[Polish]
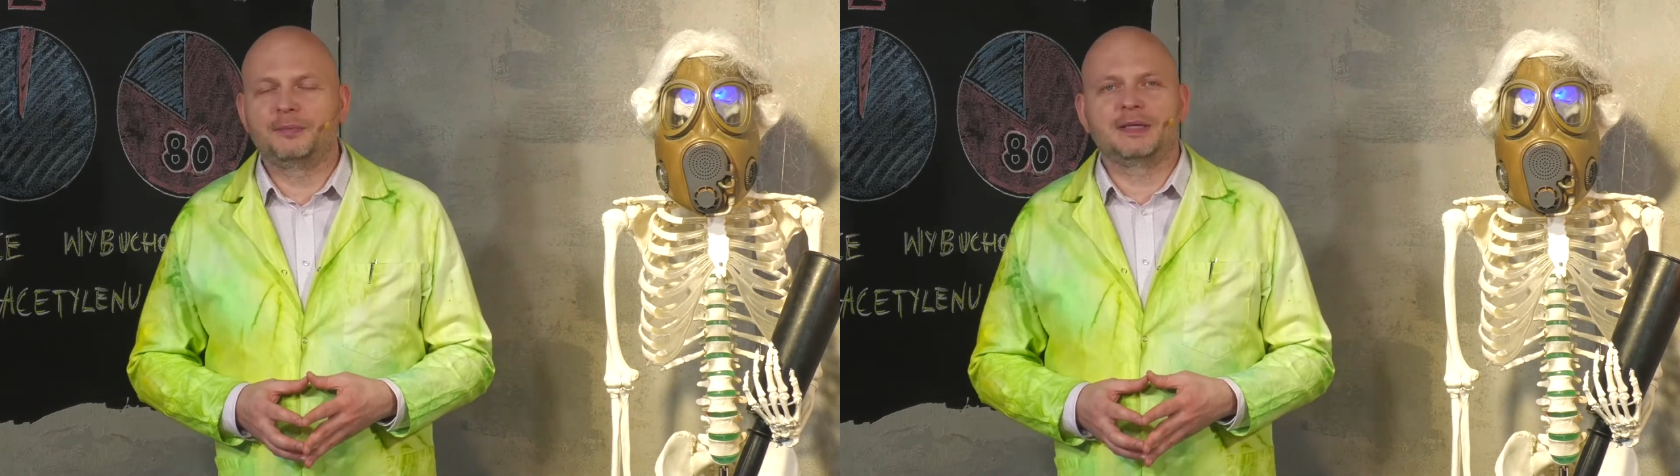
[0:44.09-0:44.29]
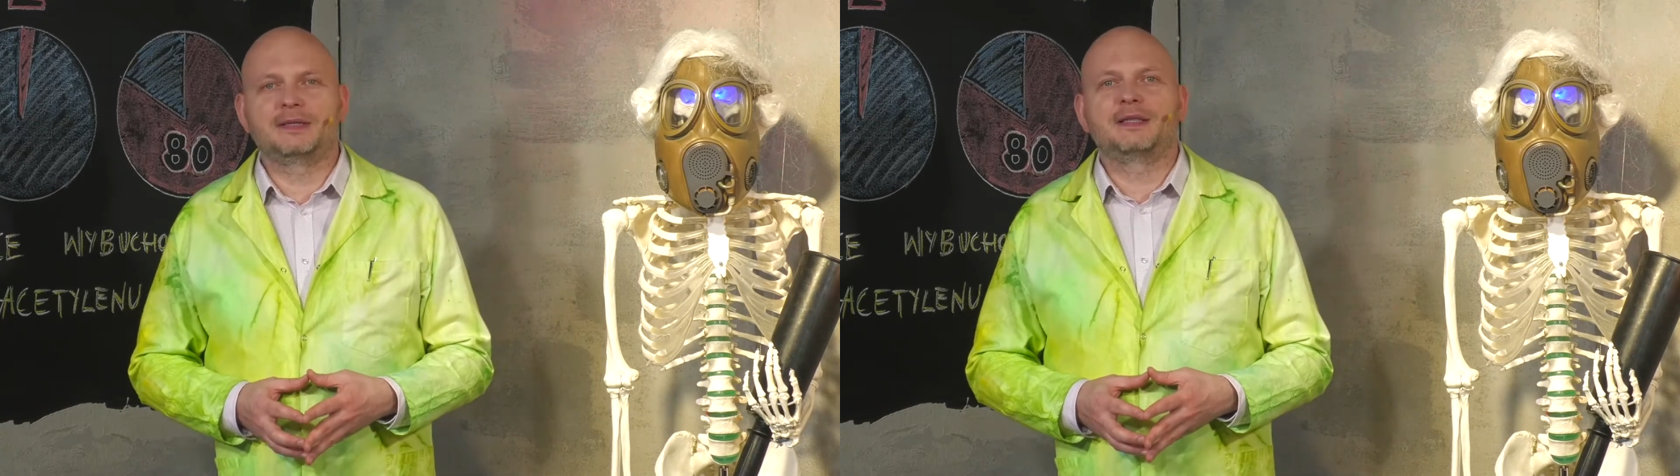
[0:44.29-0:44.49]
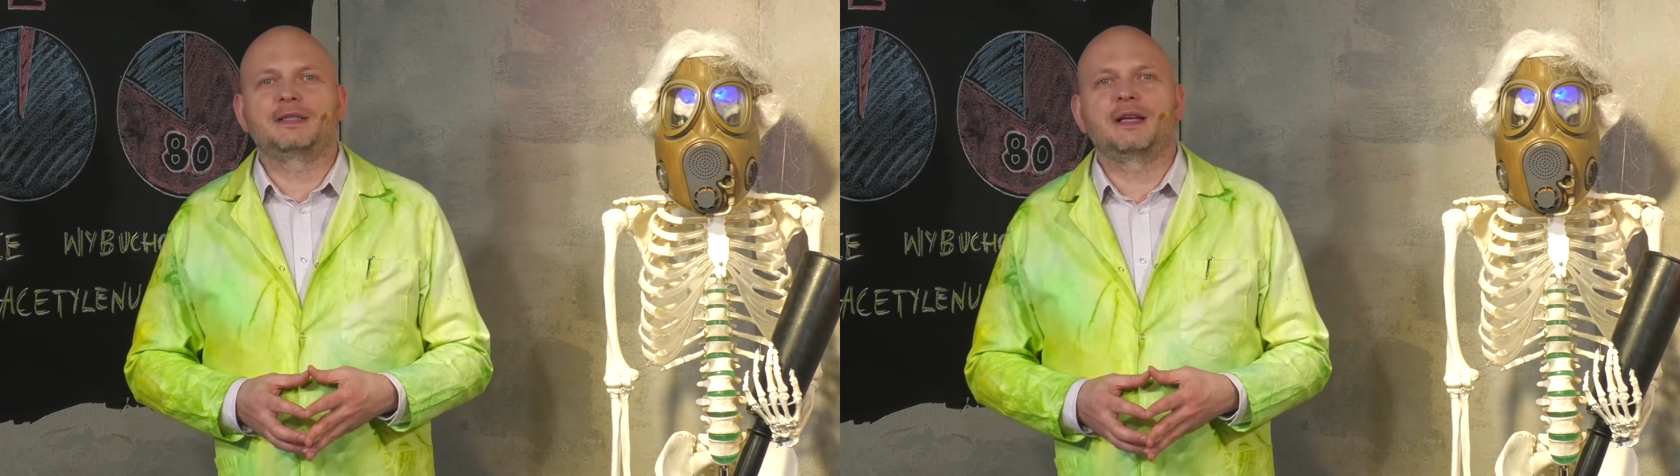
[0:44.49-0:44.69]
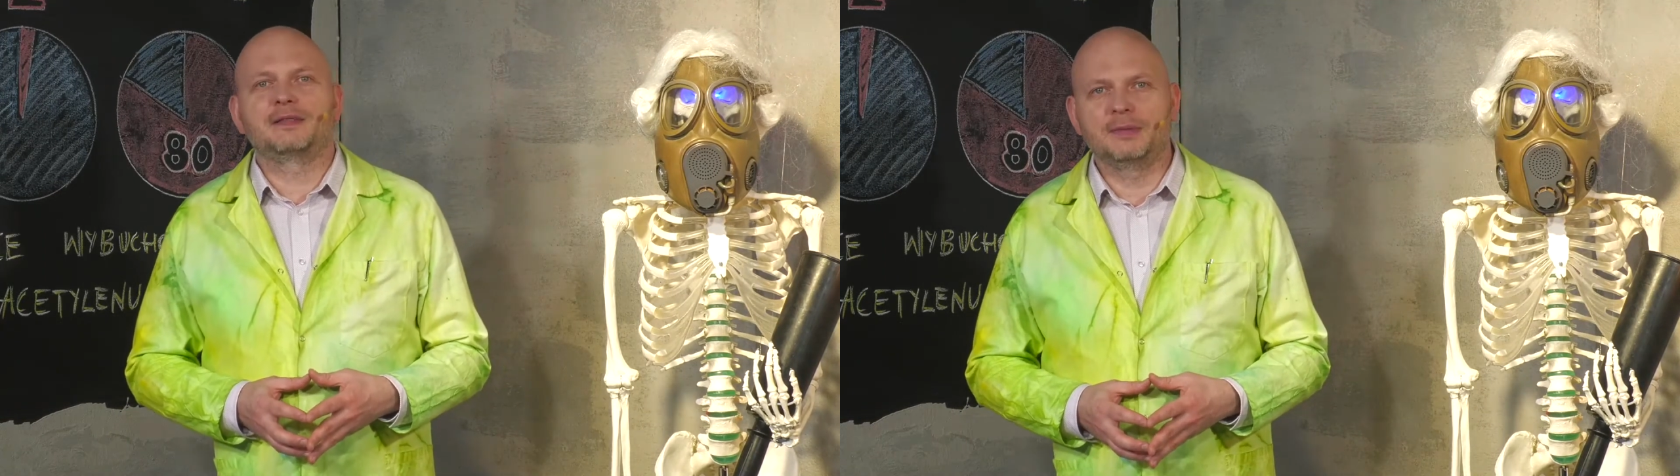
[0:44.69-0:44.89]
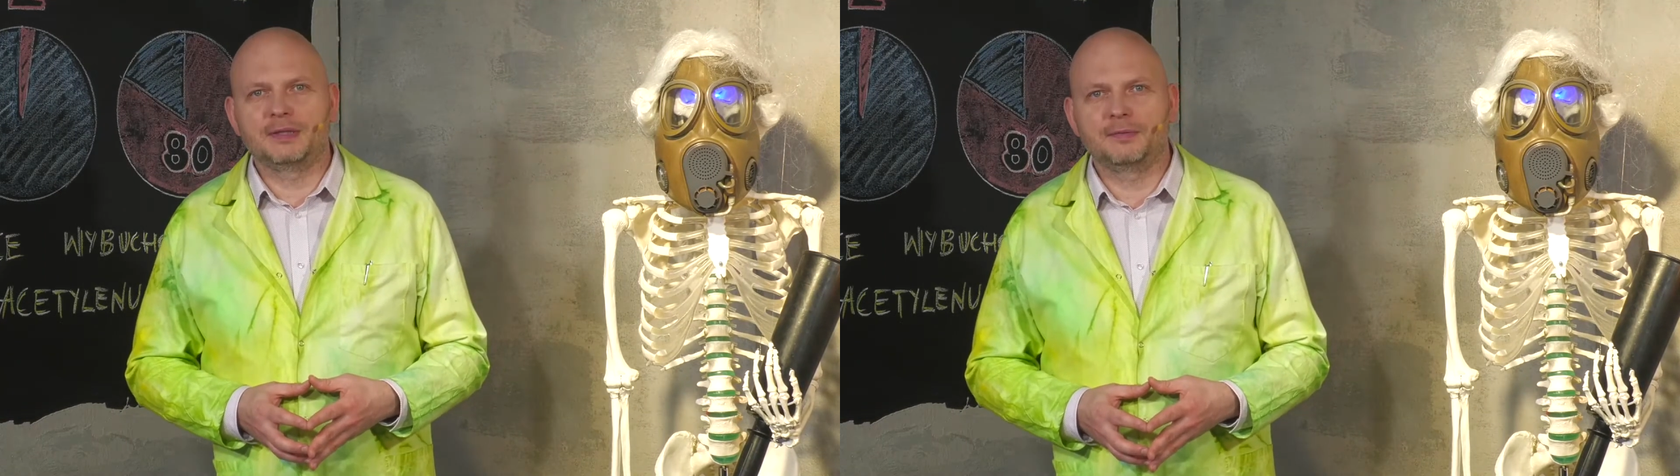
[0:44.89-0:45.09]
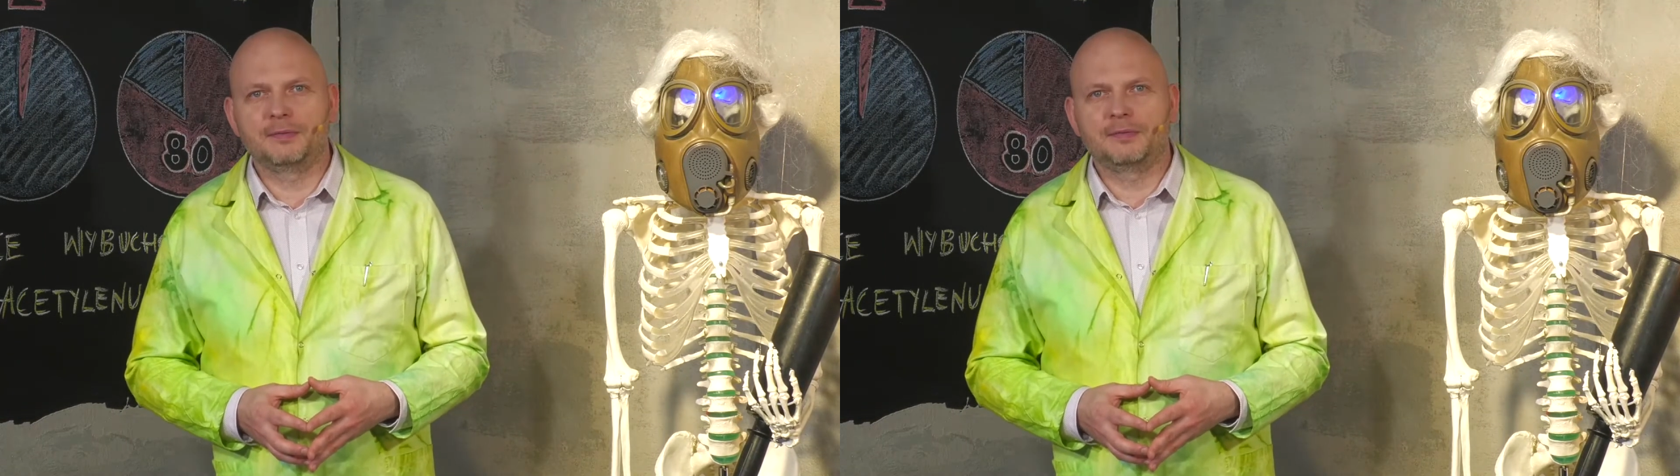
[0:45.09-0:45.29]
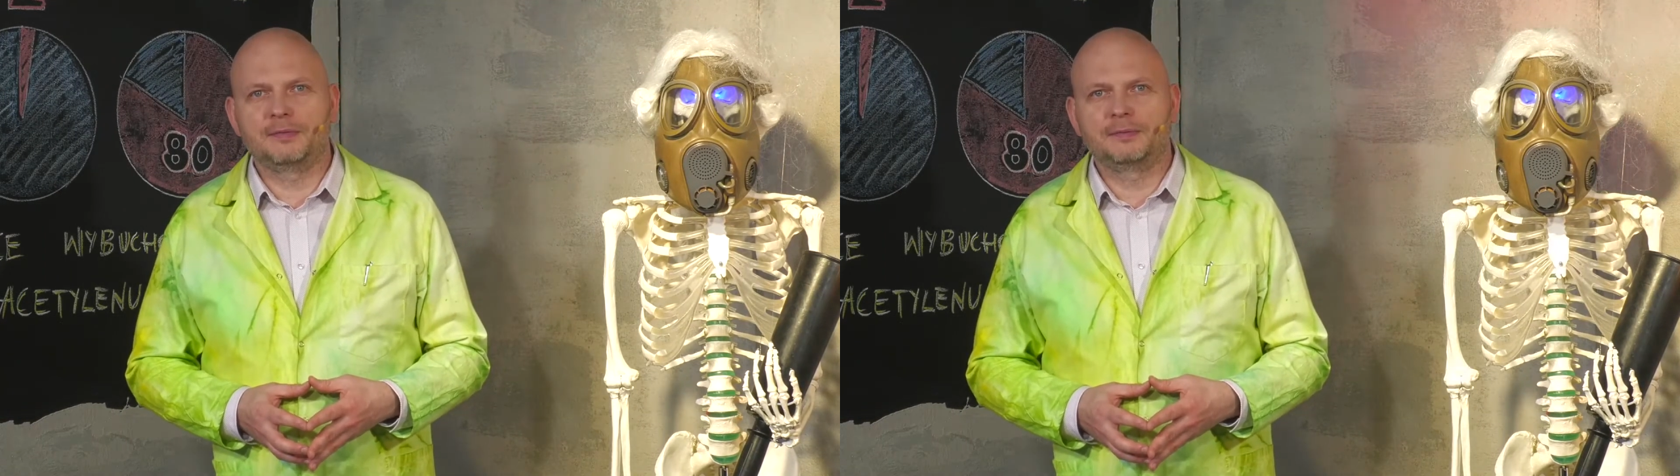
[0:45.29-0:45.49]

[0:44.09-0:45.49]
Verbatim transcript: Miasteczka Zmysłów.